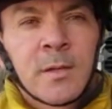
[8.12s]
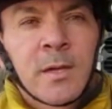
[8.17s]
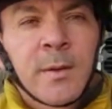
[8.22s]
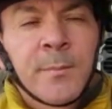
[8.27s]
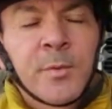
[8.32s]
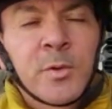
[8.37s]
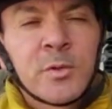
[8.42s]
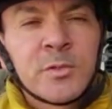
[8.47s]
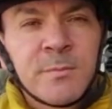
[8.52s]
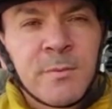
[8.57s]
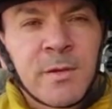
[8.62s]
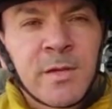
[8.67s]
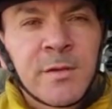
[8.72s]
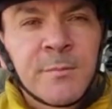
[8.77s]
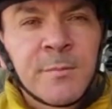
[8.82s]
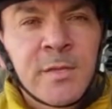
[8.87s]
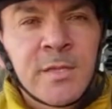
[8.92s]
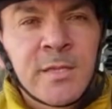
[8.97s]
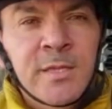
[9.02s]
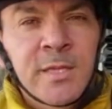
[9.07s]

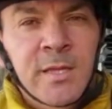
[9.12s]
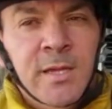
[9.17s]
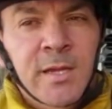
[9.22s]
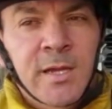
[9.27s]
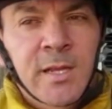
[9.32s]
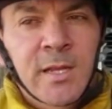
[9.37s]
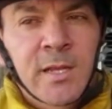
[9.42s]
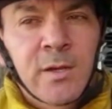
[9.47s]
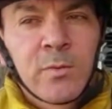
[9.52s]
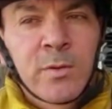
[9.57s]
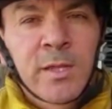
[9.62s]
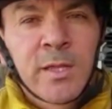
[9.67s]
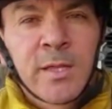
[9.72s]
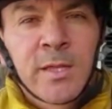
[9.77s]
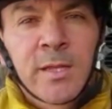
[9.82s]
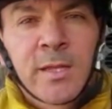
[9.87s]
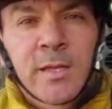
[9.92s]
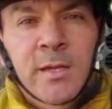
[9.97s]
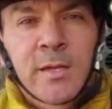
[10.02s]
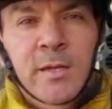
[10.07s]
Aproximadamente a la una
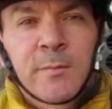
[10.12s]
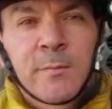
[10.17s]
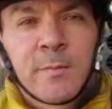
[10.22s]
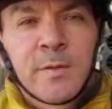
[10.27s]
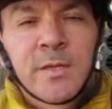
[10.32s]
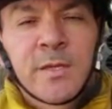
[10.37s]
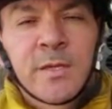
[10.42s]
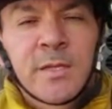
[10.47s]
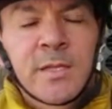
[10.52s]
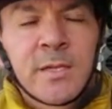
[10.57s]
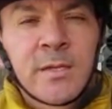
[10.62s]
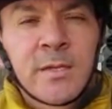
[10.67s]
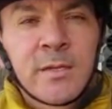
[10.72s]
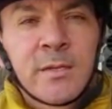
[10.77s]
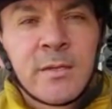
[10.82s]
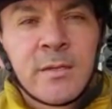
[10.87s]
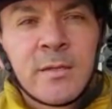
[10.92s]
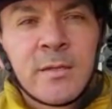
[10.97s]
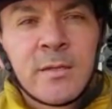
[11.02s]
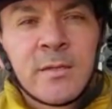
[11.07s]
de la mañana
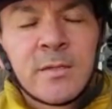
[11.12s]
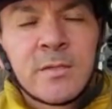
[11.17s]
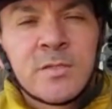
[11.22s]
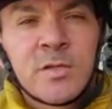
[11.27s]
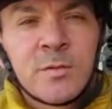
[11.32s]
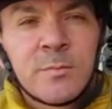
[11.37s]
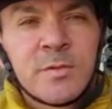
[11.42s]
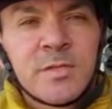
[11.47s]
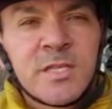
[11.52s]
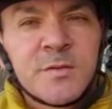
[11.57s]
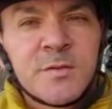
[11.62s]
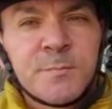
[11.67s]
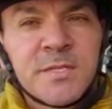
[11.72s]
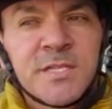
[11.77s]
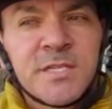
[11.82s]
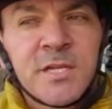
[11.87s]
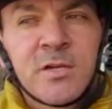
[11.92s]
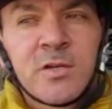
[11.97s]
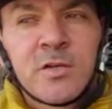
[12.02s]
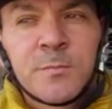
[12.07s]
somos
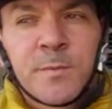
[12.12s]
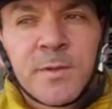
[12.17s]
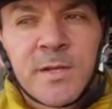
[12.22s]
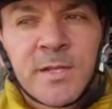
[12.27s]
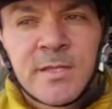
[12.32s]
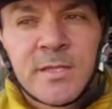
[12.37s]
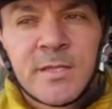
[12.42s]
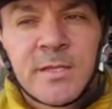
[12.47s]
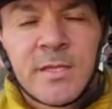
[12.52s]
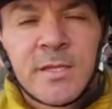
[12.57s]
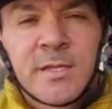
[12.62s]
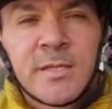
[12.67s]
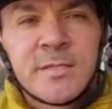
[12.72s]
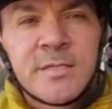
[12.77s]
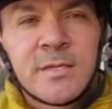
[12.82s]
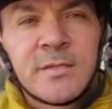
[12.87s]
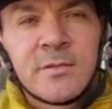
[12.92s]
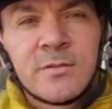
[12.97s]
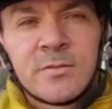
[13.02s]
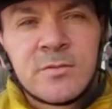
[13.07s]
despachados para atender
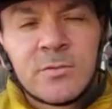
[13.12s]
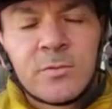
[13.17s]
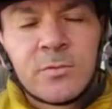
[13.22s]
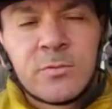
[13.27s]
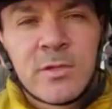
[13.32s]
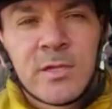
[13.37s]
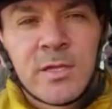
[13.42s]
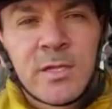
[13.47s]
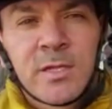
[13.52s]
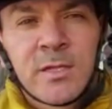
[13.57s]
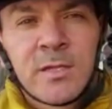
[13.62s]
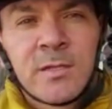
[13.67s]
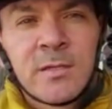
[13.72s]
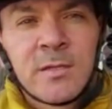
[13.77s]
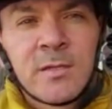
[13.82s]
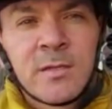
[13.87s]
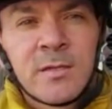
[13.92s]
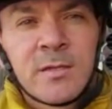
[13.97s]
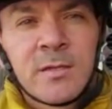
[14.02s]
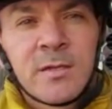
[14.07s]
incendio estructural,
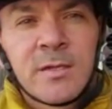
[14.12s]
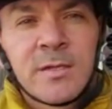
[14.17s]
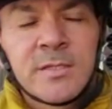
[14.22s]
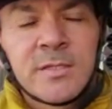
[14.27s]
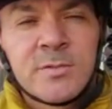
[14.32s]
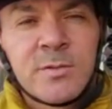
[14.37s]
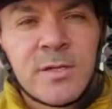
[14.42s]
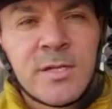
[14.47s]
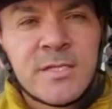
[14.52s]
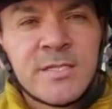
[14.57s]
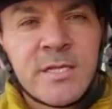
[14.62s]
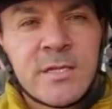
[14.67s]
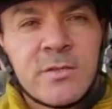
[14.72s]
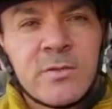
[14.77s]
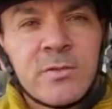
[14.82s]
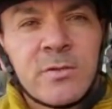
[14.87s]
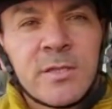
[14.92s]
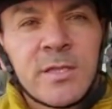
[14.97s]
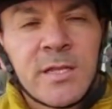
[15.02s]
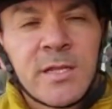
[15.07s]
esto en el
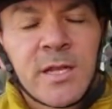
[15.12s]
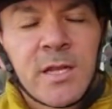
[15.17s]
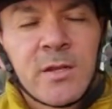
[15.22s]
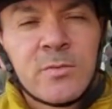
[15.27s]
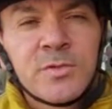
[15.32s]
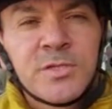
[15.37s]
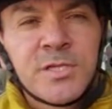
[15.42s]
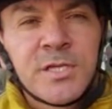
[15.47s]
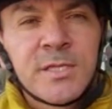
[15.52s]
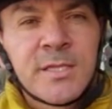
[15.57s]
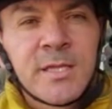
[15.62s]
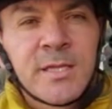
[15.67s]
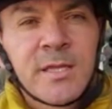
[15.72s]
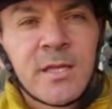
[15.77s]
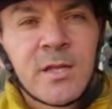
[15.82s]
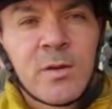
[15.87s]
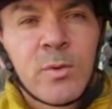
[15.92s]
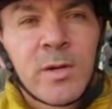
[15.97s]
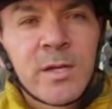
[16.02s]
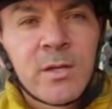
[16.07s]
sector de la Luchita
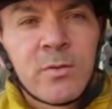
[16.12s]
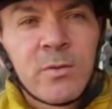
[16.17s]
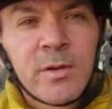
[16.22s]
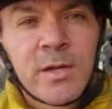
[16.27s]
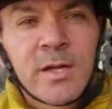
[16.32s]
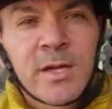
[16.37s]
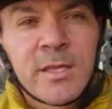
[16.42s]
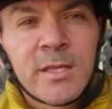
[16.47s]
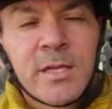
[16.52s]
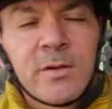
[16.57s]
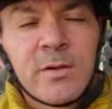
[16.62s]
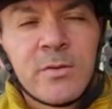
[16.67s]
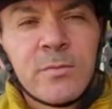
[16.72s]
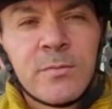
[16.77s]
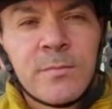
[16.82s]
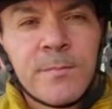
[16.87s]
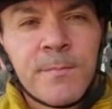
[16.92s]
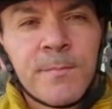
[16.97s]
del Huarco de Cartago.